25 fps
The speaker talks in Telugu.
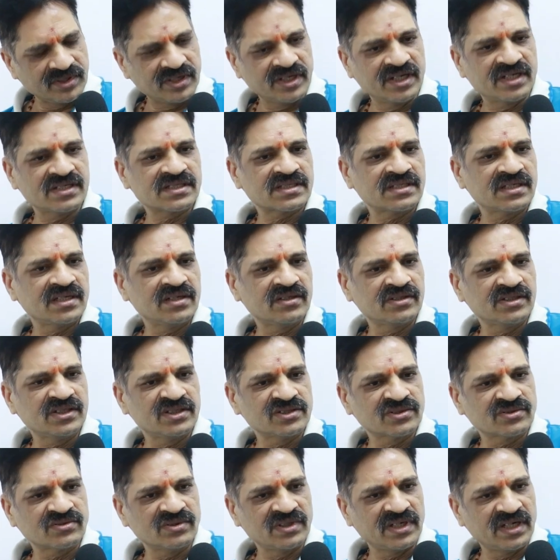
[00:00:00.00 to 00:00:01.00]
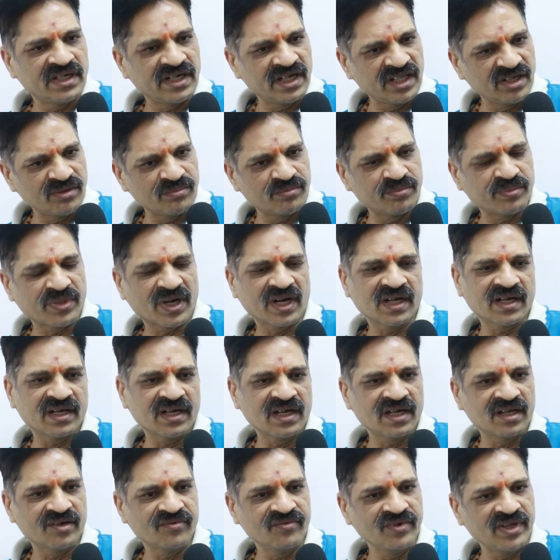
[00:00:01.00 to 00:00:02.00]
ఇండస్ట్రీలో తీసుకున్న నిర్ణయం
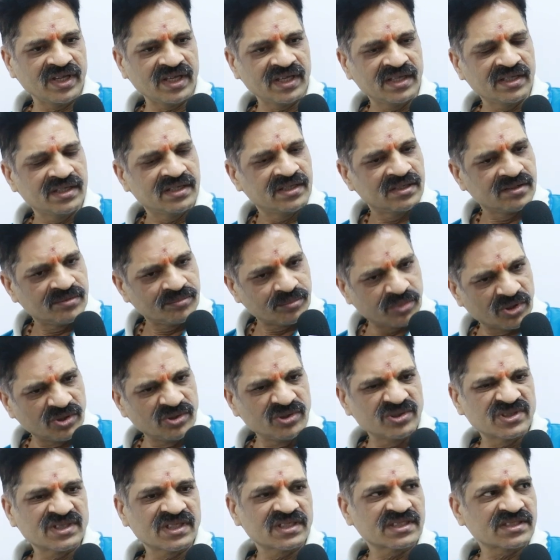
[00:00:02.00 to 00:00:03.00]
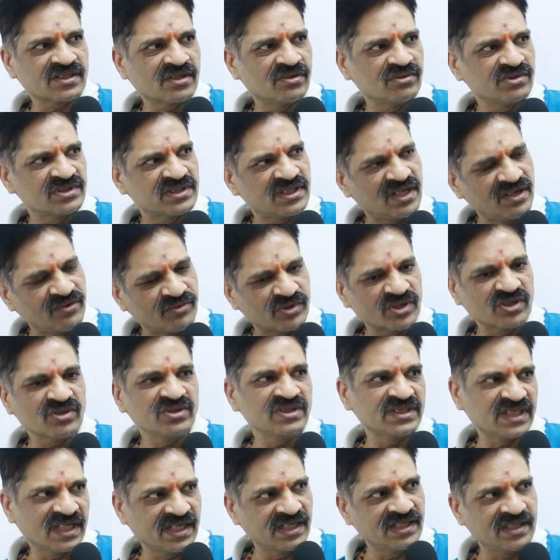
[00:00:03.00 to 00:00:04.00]
ప్రకారమే ప్రొడ్యూసర్స్ కౌన్సిల్
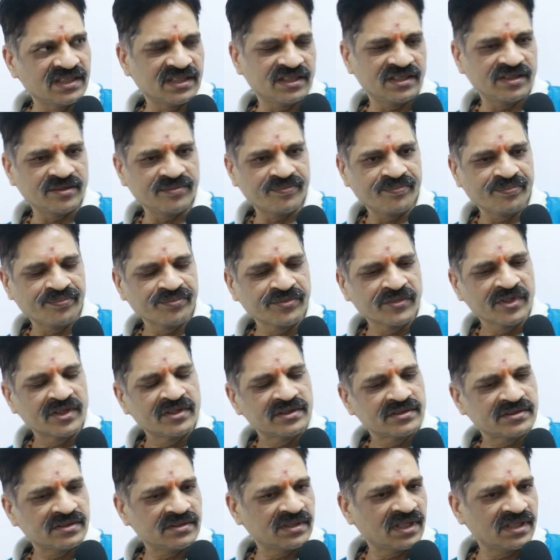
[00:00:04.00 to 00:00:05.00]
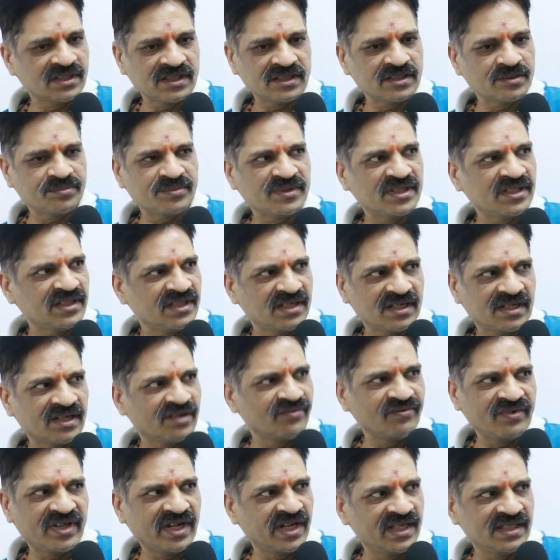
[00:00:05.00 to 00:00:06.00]
ఇవ్వటం జరిగింది సో అంతే తప్పితే దీనికి
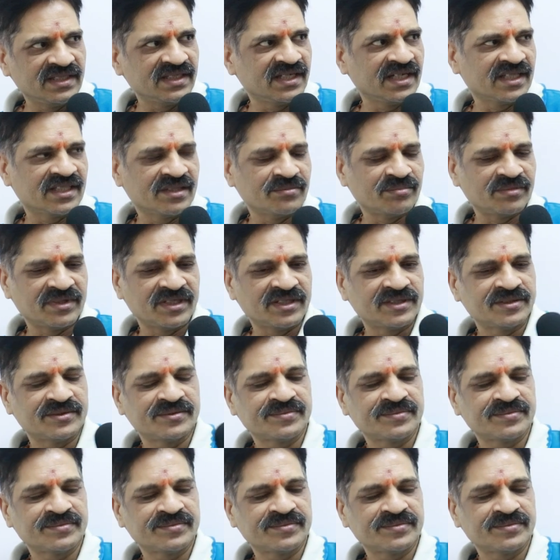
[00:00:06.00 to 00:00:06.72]
ఏం వేరే ఇది కాదమ్మా